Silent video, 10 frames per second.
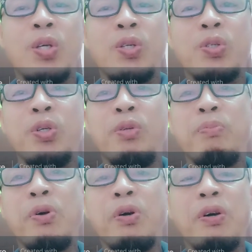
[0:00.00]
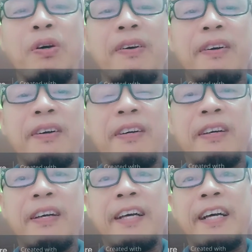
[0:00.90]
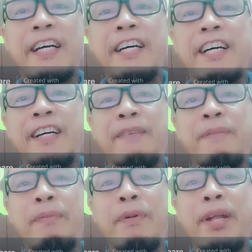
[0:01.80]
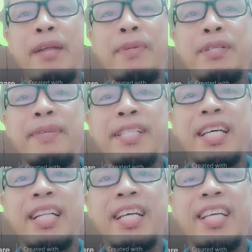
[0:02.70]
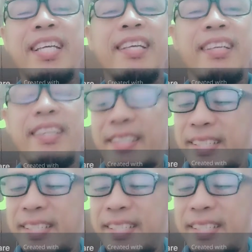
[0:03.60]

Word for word: So yun po, ang pagmamalabis minsan ay